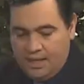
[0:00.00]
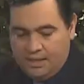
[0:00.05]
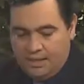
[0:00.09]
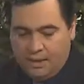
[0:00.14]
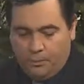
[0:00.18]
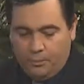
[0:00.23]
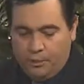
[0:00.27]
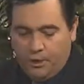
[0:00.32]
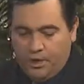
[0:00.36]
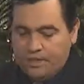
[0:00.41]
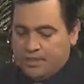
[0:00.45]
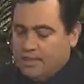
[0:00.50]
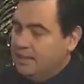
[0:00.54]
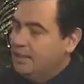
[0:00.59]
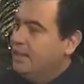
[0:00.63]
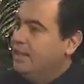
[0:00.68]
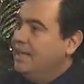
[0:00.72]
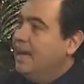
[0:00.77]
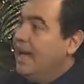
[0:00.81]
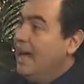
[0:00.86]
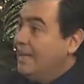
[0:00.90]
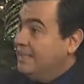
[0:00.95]
te puedes
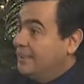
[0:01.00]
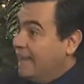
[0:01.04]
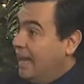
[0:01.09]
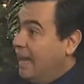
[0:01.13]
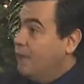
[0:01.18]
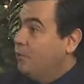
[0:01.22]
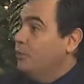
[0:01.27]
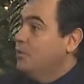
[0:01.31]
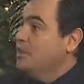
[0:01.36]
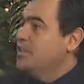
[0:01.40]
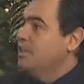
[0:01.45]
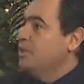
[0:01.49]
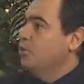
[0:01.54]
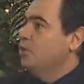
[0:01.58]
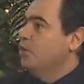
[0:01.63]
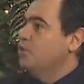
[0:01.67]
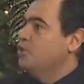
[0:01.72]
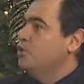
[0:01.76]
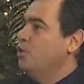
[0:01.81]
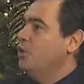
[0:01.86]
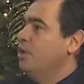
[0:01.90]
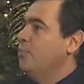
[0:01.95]
sentir atado en
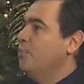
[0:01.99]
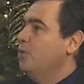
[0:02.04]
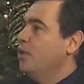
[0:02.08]
situaciones,